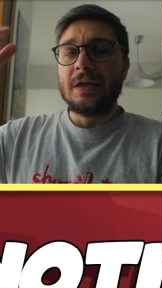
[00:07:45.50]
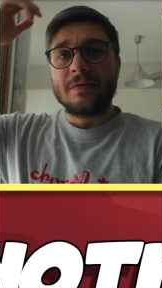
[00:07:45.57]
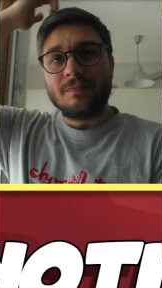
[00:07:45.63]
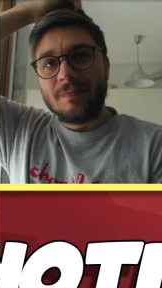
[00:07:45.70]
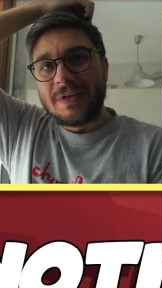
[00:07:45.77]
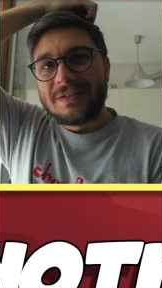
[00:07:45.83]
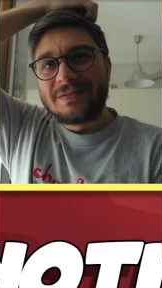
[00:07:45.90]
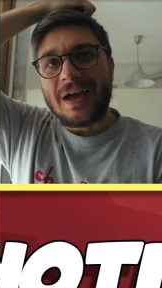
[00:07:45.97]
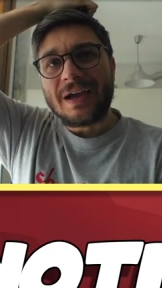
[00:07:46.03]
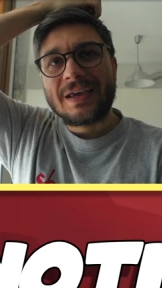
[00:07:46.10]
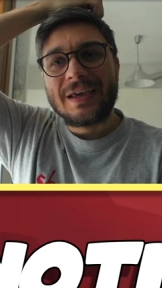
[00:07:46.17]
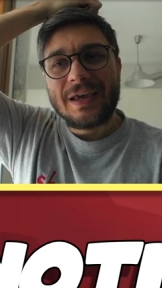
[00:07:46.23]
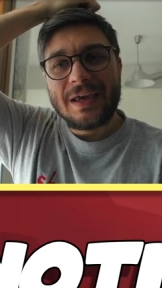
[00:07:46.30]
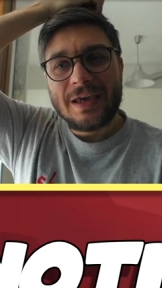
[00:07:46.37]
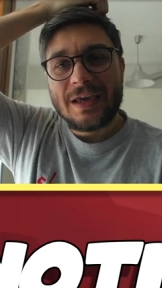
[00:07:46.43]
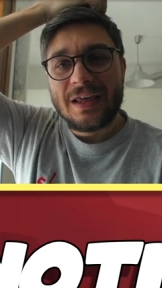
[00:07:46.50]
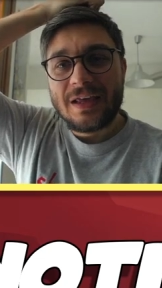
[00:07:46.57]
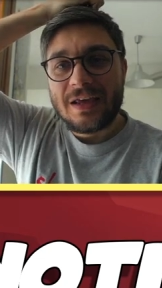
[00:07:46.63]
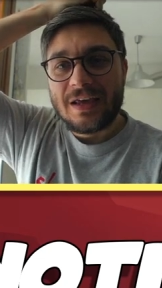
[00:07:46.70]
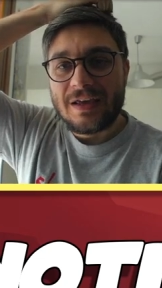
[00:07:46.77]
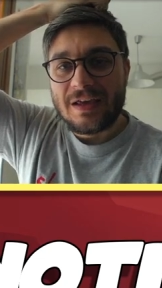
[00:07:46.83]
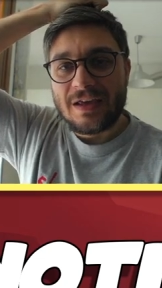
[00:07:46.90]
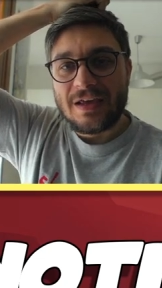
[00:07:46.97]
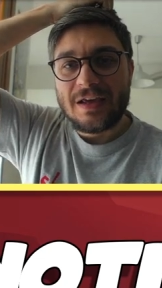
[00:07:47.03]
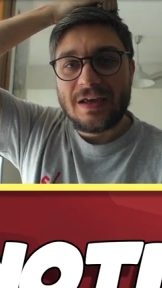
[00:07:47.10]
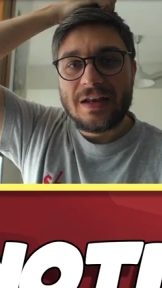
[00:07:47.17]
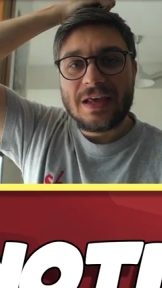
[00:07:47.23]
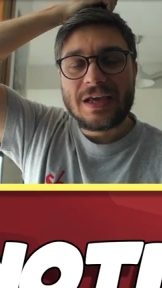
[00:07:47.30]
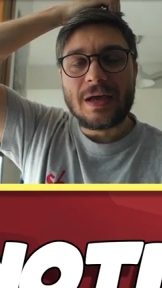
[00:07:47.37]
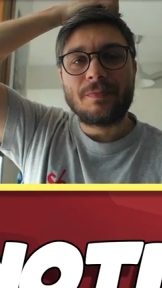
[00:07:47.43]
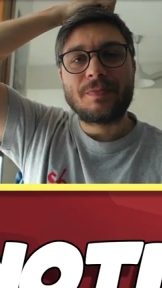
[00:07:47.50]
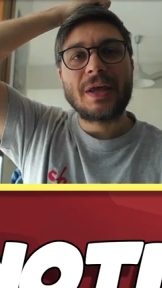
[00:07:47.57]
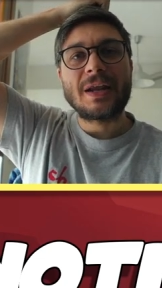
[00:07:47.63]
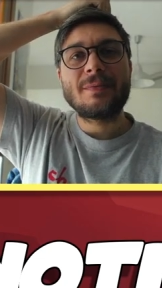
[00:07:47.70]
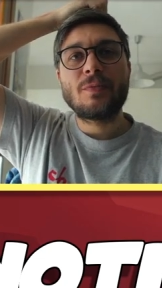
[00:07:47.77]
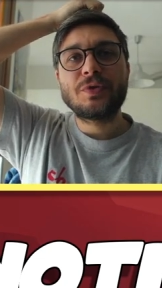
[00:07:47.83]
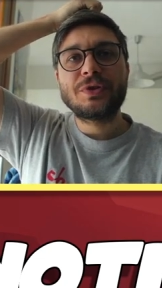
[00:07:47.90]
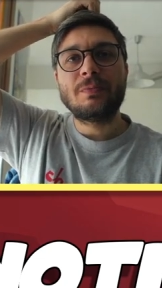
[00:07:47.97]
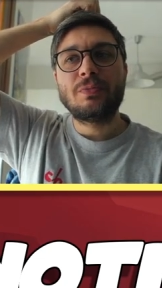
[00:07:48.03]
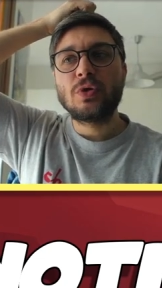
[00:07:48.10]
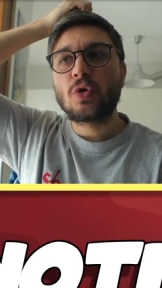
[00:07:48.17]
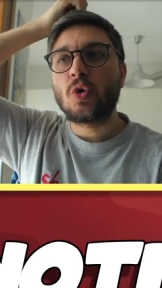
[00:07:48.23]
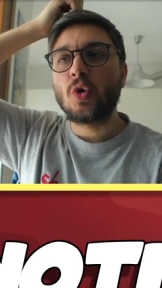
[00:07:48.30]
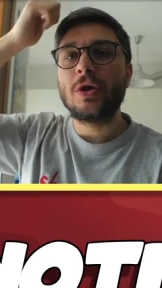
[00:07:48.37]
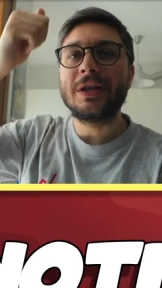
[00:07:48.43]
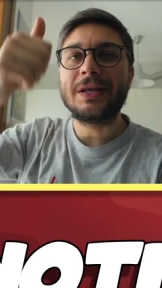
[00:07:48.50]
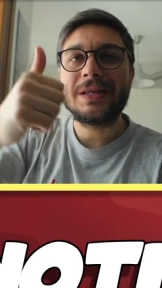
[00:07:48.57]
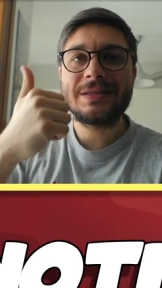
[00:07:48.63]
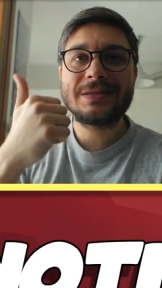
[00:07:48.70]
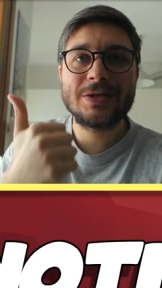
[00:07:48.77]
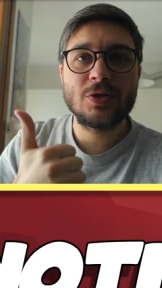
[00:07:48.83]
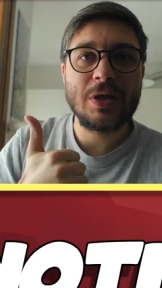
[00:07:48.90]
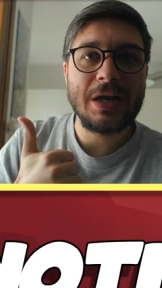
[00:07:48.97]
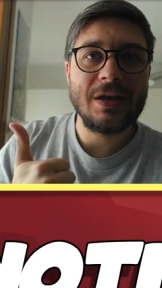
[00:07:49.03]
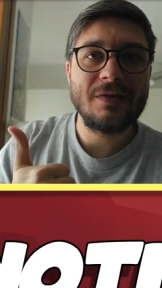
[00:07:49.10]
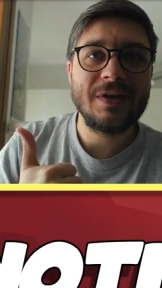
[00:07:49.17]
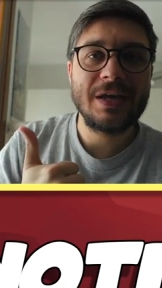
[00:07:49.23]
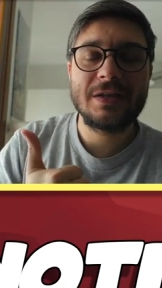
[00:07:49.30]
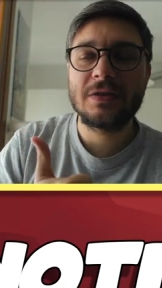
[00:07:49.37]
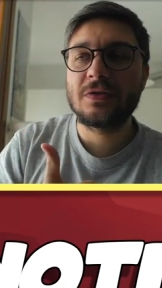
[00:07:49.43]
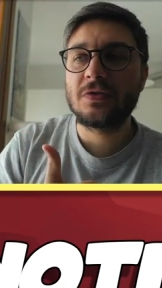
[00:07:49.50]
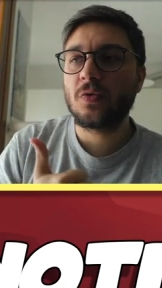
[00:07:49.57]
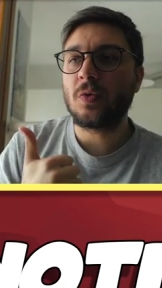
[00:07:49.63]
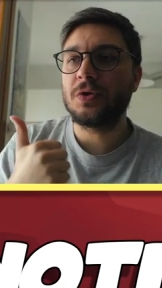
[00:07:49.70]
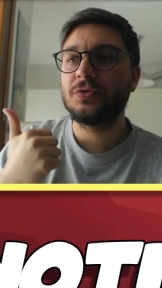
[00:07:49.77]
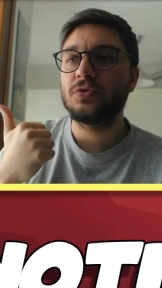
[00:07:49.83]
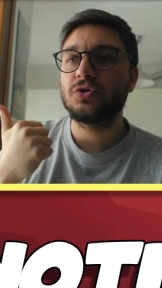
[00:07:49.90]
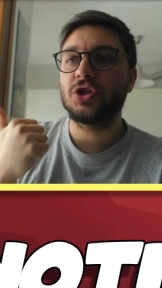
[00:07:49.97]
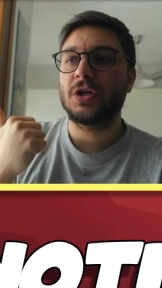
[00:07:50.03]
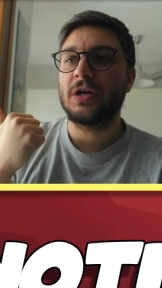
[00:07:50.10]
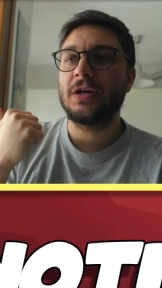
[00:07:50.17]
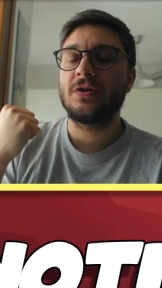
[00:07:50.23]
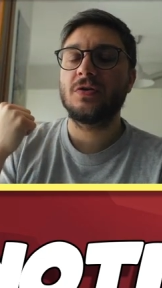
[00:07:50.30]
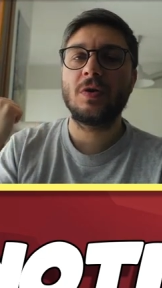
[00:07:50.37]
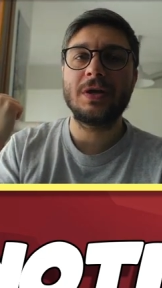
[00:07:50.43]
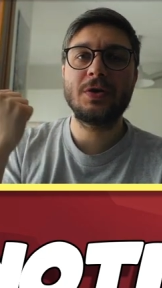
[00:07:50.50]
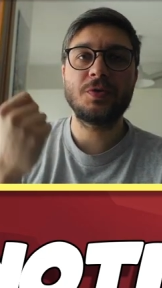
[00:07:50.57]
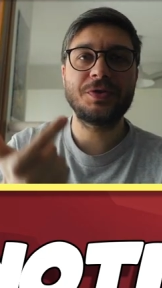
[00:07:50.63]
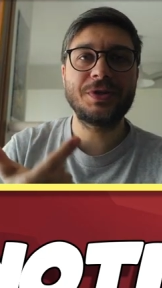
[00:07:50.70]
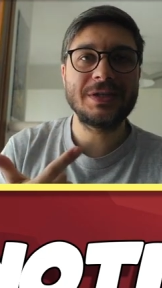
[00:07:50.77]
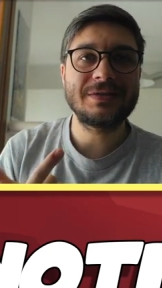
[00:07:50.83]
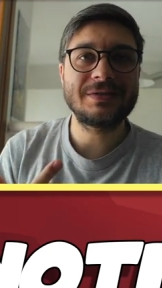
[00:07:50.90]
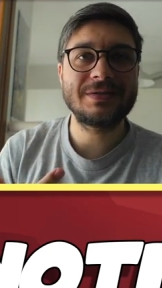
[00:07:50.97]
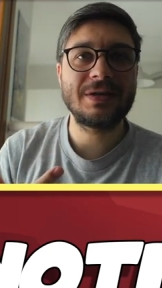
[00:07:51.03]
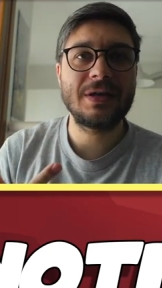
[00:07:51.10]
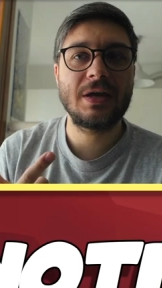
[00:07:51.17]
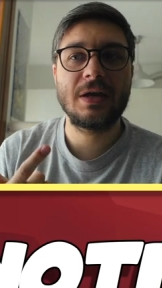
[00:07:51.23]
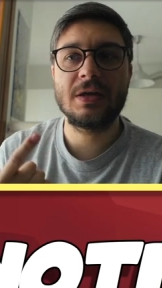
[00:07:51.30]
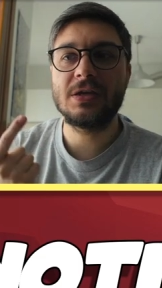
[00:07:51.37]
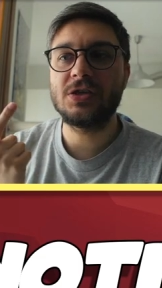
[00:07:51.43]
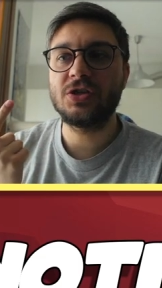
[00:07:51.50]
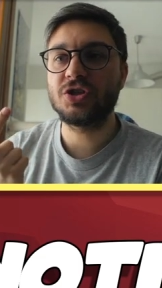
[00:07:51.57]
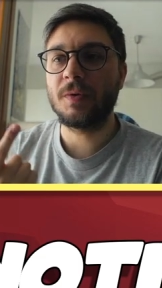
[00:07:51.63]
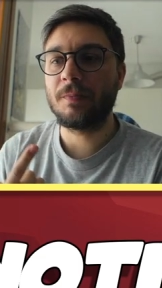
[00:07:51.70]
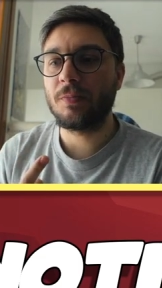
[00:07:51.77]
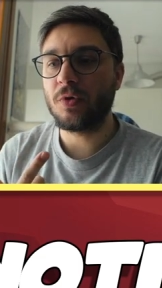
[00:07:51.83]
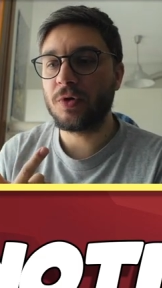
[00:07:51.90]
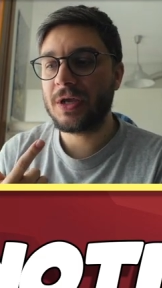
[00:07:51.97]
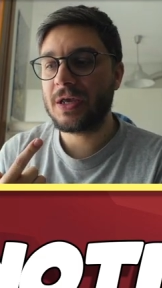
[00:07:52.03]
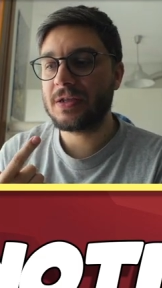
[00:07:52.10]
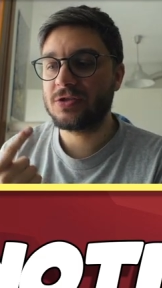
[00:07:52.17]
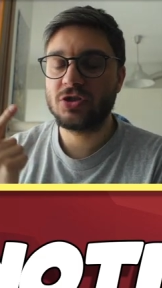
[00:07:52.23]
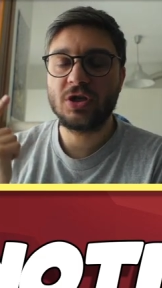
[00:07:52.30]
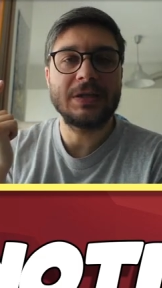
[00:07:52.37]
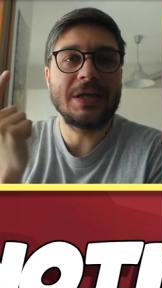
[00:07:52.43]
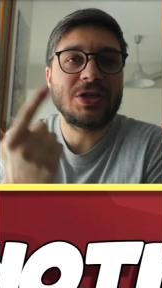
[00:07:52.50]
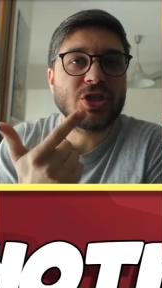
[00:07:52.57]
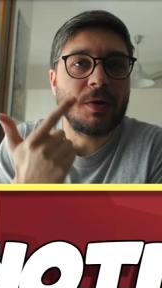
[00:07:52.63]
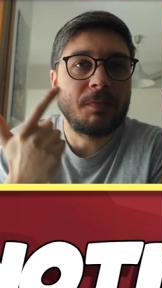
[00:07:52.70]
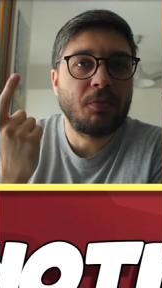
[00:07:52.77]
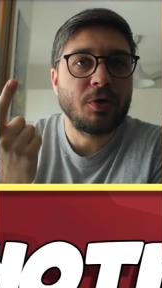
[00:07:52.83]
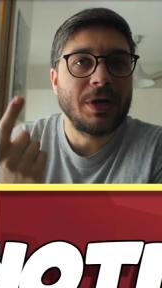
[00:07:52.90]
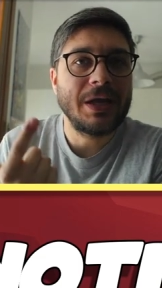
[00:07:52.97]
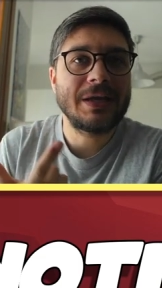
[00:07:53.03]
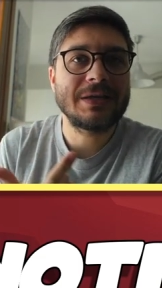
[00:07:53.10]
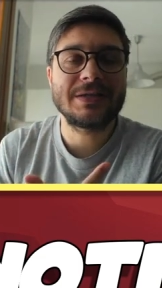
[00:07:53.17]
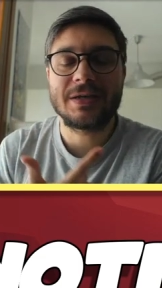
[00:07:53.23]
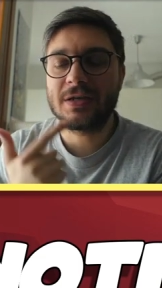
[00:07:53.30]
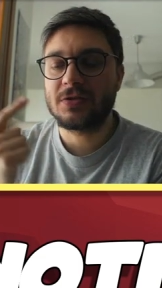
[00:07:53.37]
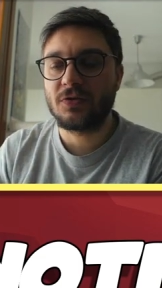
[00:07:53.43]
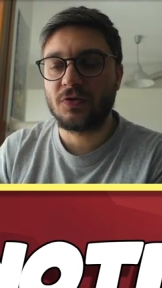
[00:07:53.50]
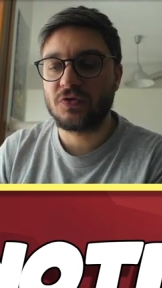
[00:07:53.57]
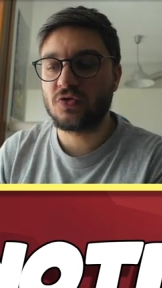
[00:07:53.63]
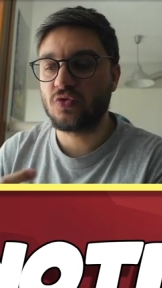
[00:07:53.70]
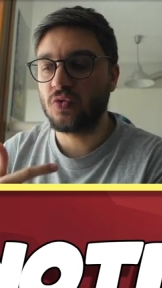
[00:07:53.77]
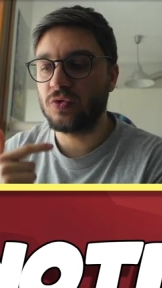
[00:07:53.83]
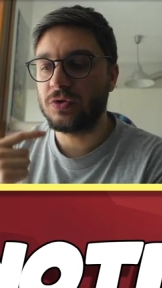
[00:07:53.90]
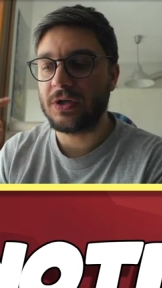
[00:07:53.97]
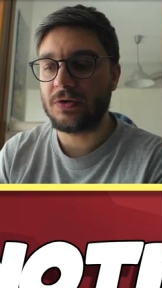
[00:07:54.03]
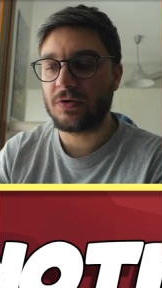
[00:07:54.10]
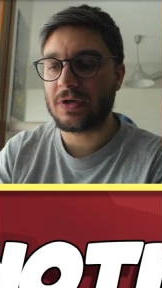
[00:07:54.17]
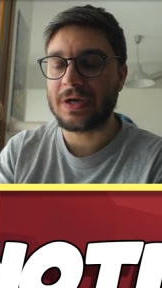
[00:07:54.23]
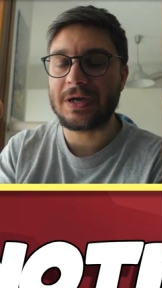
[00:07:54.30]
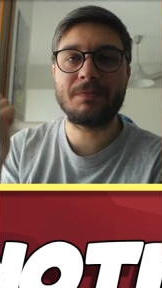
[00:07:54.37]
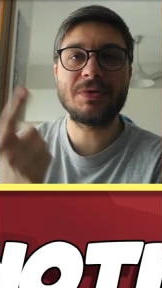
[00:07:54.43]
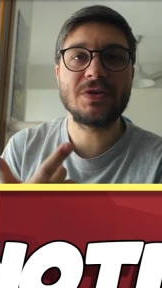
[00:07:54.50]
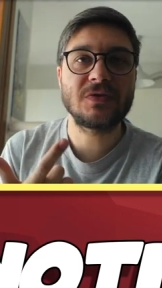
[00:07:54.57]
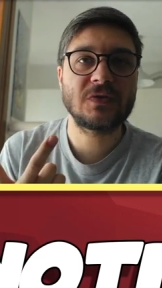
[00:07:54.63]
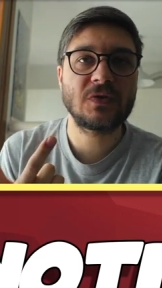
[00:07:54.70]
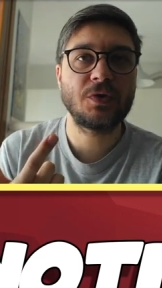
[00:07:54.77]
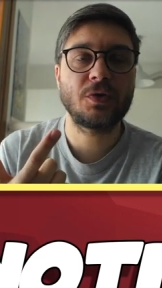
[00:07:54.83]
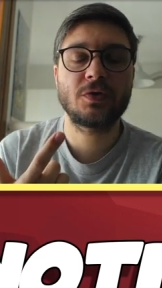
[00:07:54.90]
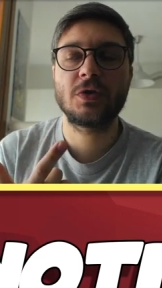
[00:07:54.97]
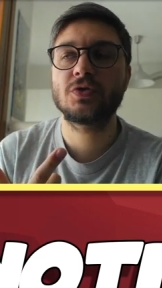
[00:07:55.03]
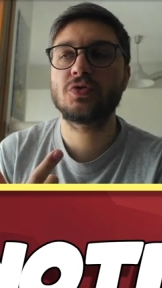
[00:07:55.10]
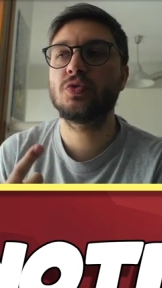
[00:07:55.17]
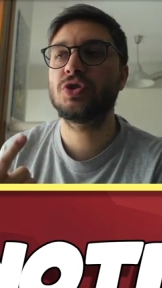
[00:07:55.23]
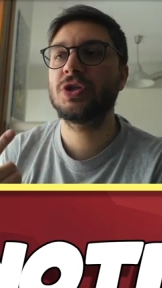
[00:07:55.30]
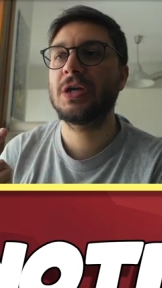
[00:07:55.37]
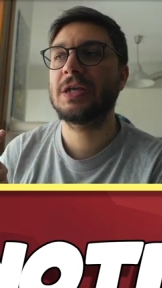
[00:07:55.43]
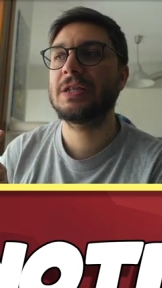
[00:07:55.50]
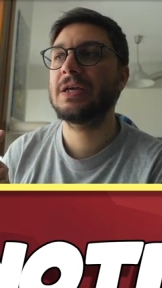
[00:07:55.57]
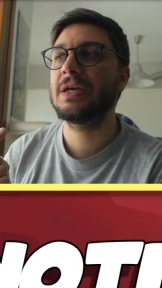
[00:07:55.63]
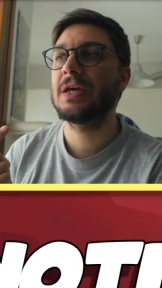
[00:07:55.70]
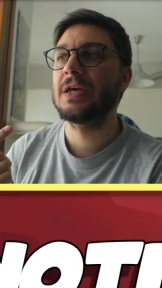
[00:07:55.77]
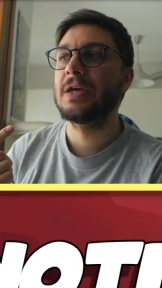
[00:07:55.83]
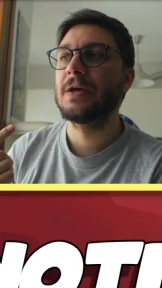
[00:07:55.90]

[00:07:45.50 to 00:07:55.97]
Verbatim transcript: Mi sa che ne capiremo di più con l'inizio dell'evento, quando usciranno le notizie in giapponese, cioè dei giapponesi che se lo studiano, che capiscono cosa succede